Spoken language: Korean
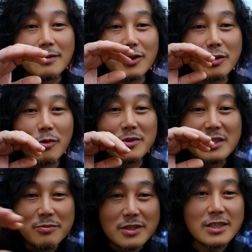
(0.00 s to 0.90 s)
어떻게 보면
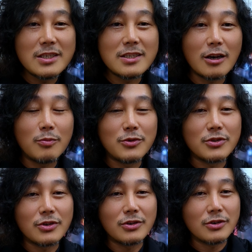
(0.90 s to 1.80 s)
음지
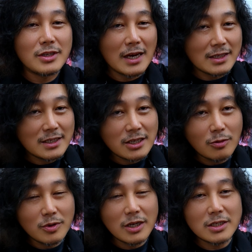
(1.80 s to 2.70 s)
사업부터 양지
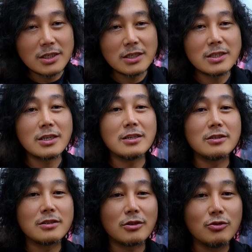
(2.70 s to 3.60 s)
사업까지 제가
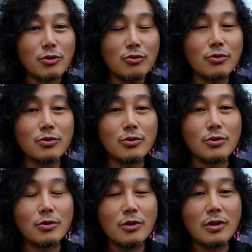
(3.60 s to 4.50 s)

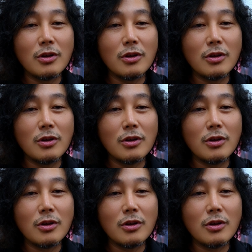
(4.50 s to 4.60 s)
전천으로